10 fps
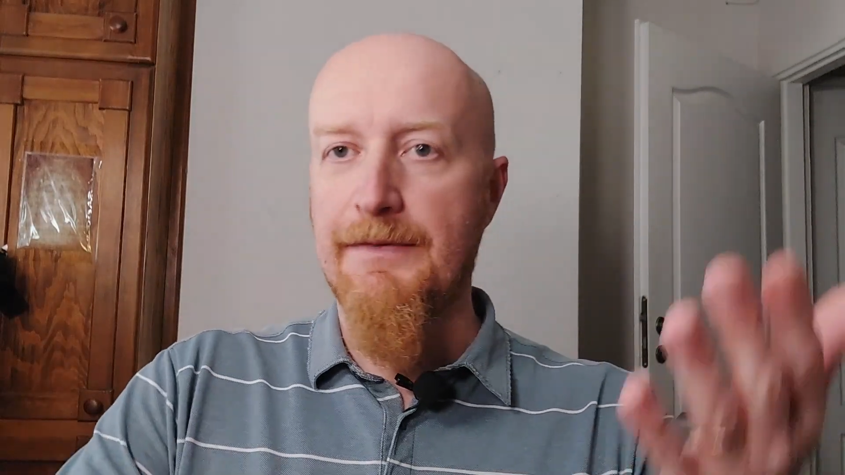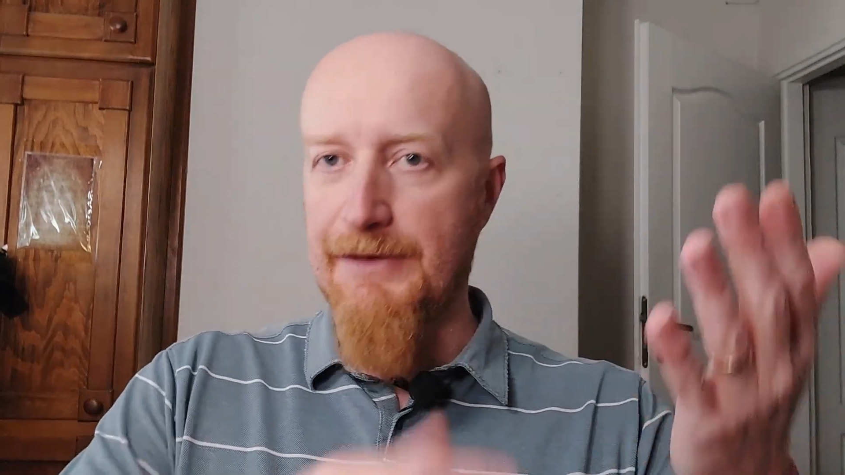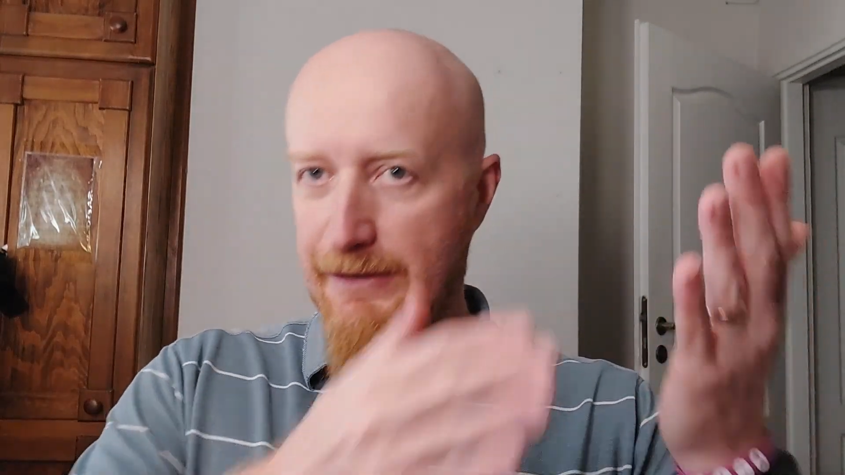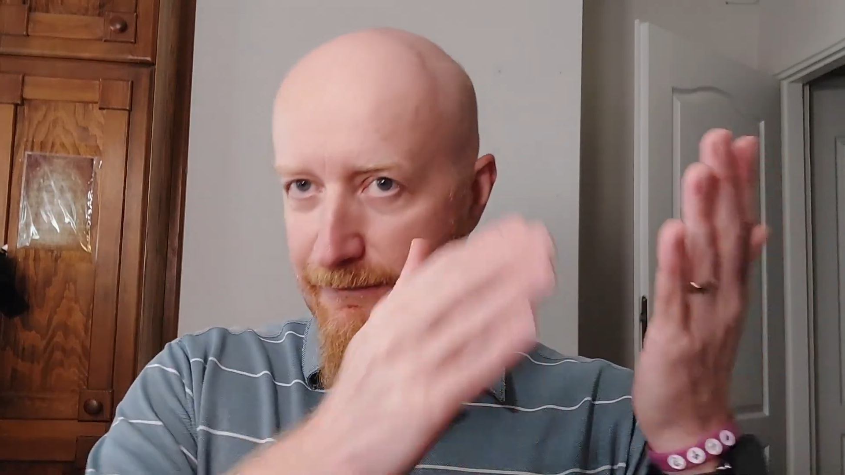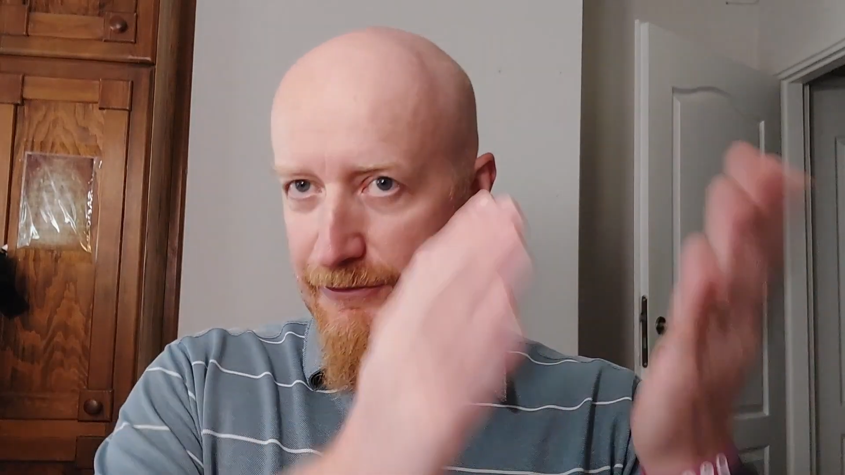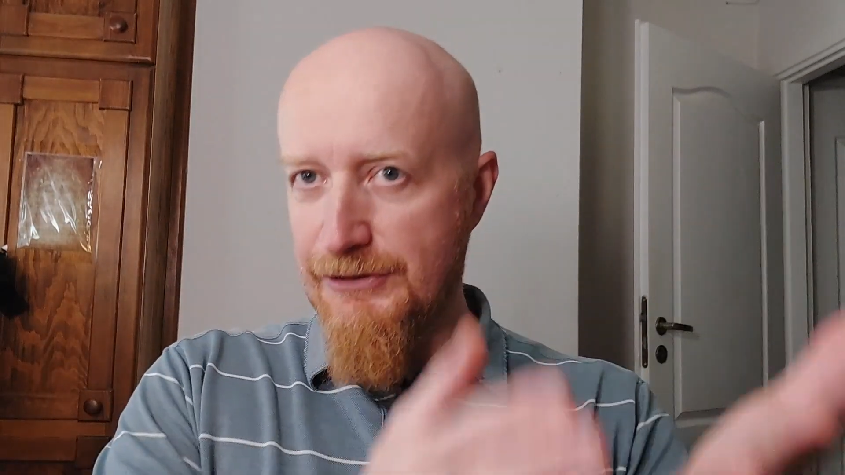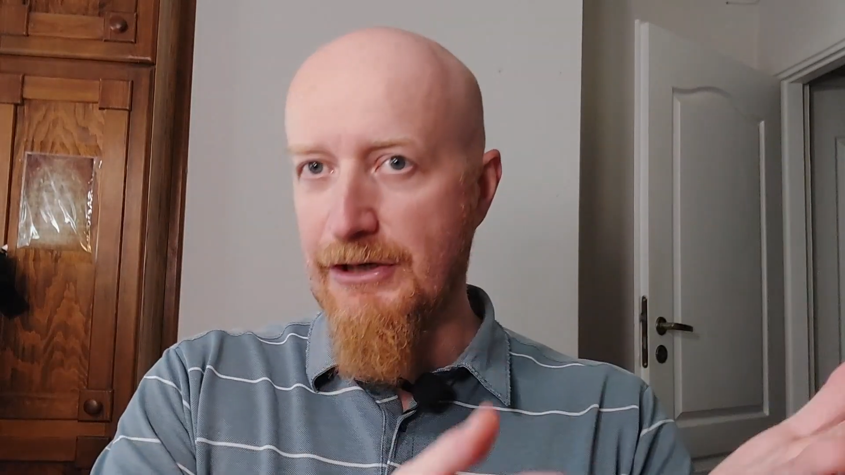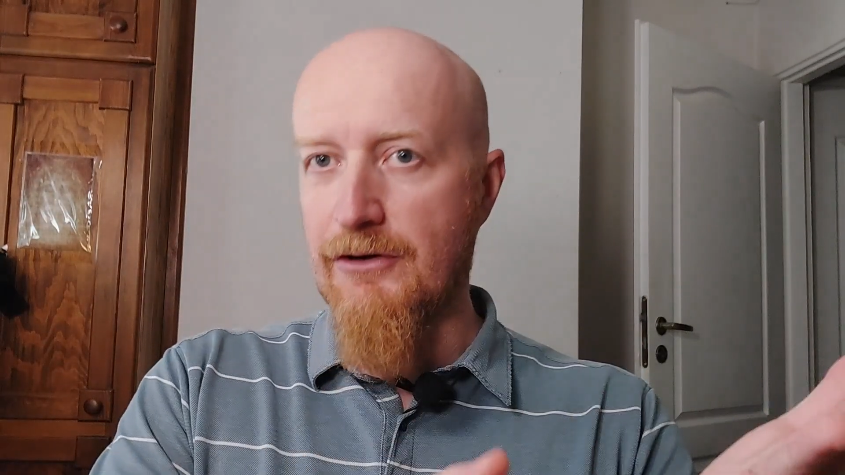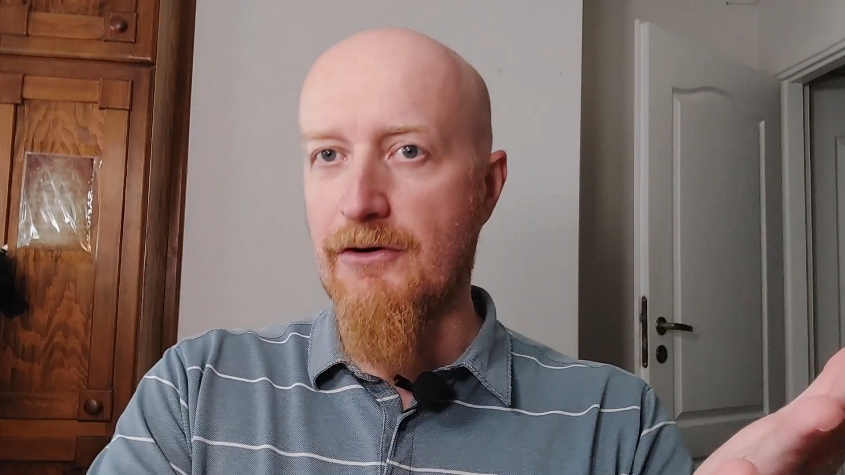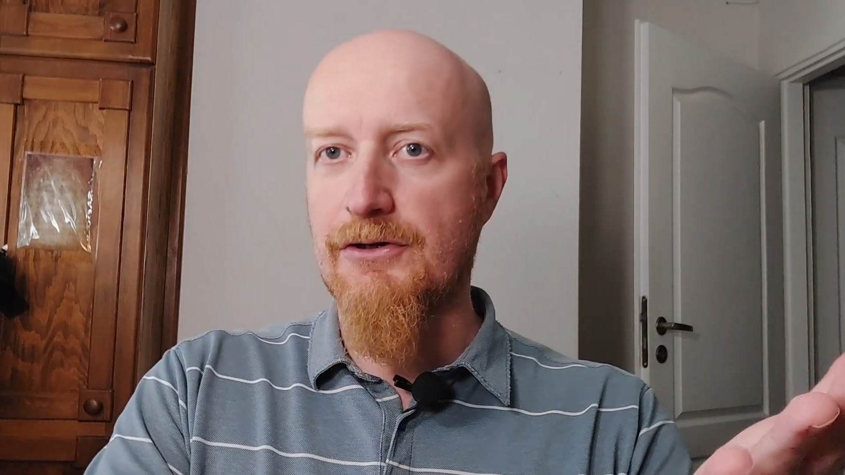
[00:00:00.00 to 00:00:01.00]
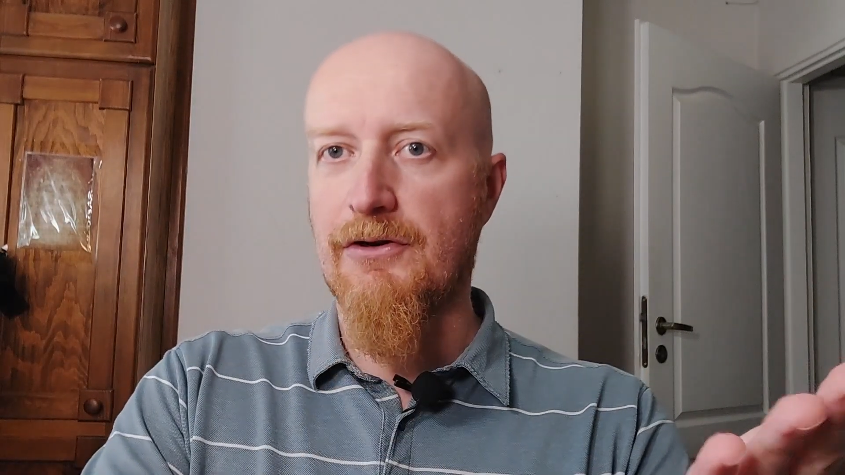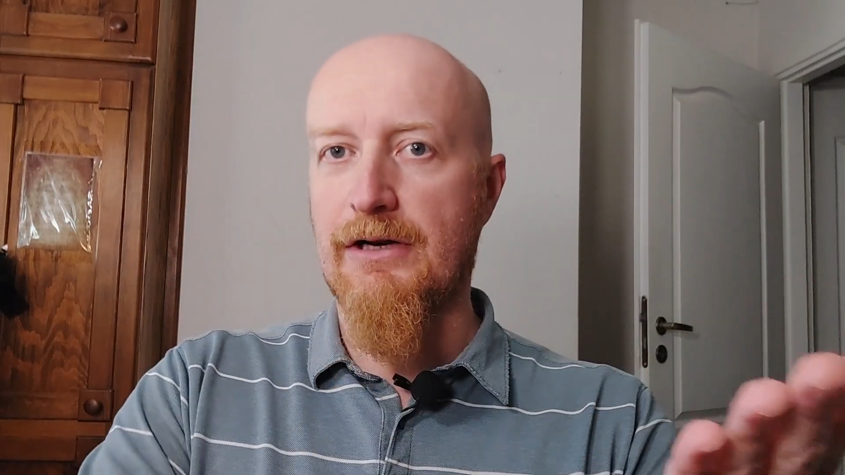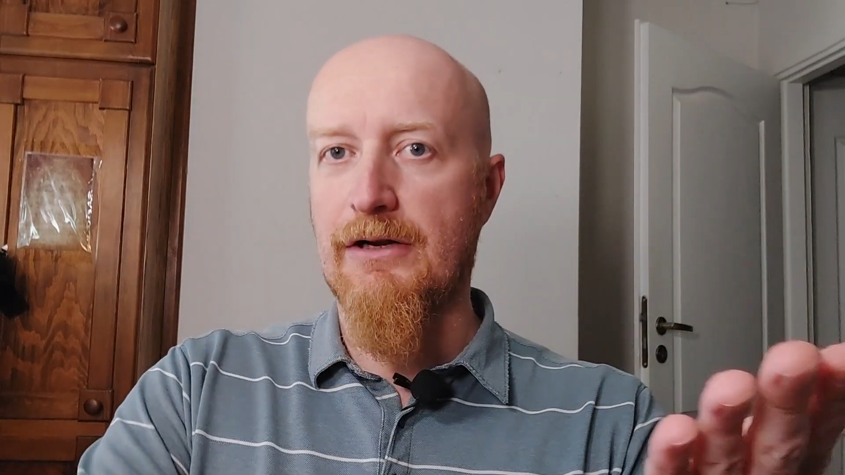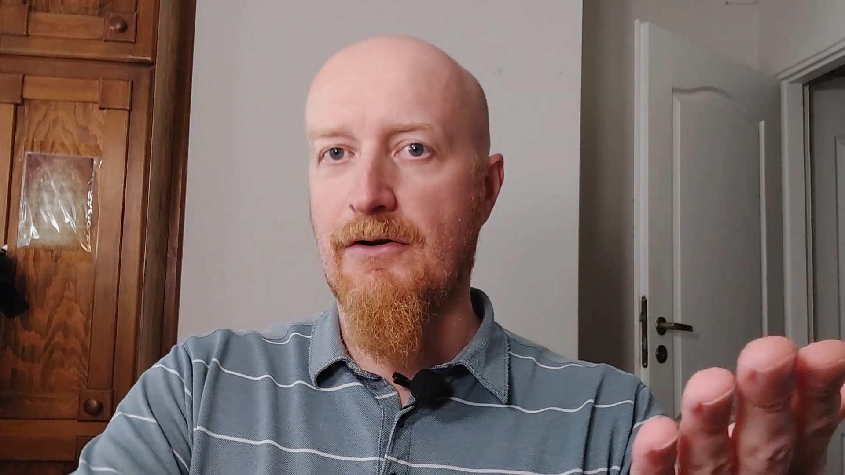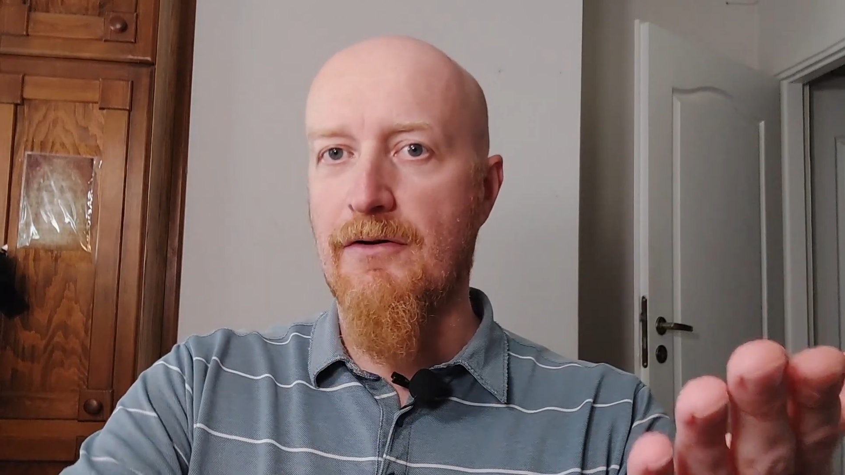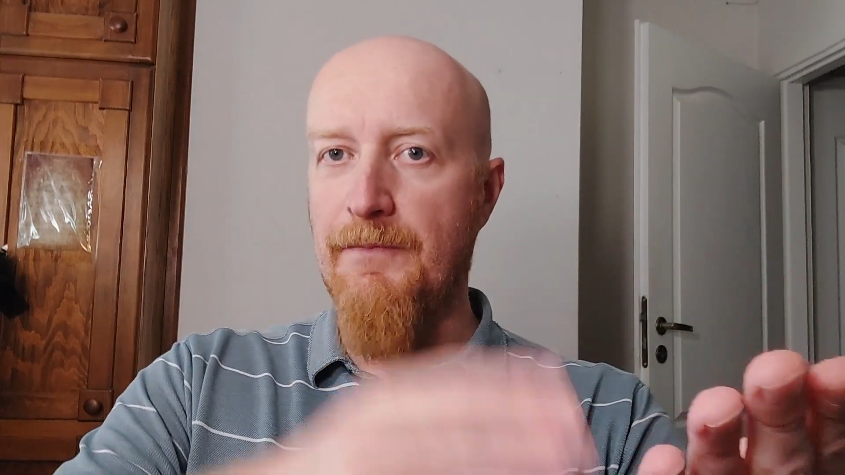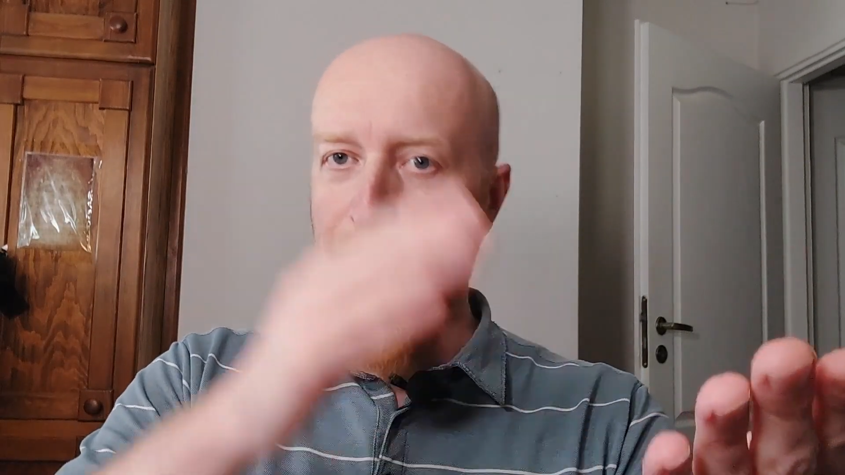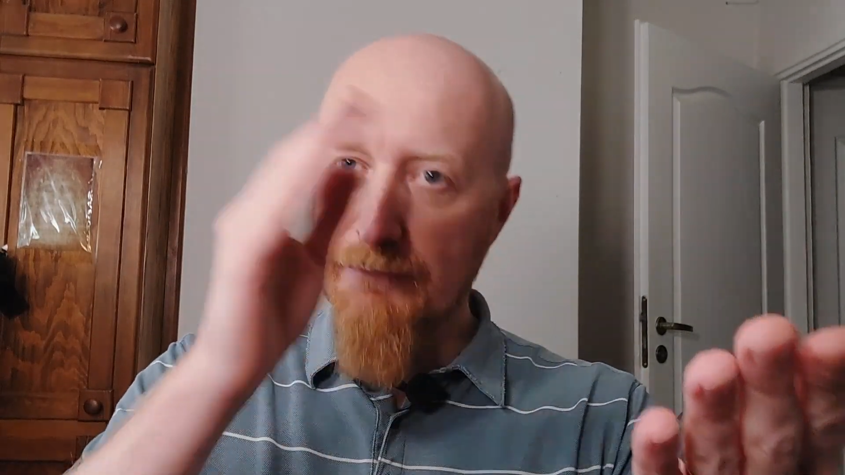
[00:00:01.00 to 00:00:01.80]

Kiedy widzicie kogoś chorego,